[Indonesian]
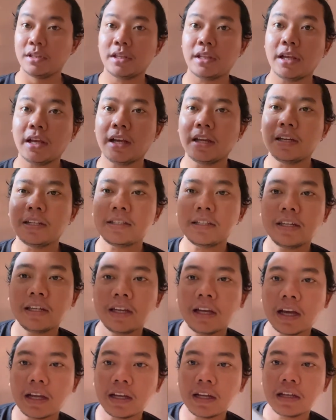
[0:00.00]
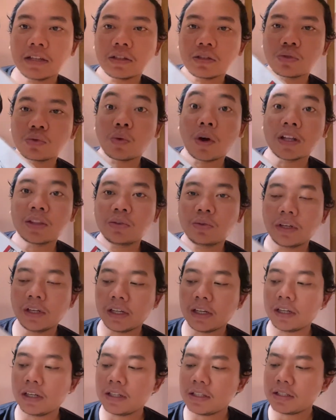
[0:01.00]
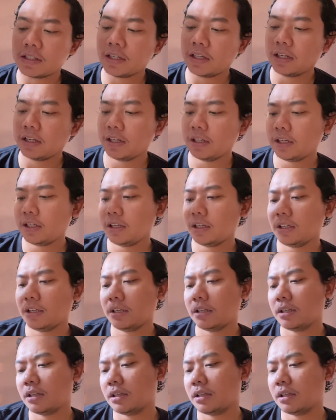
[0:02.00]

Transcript: Nah, di sini ada sesuatu nih. Di sini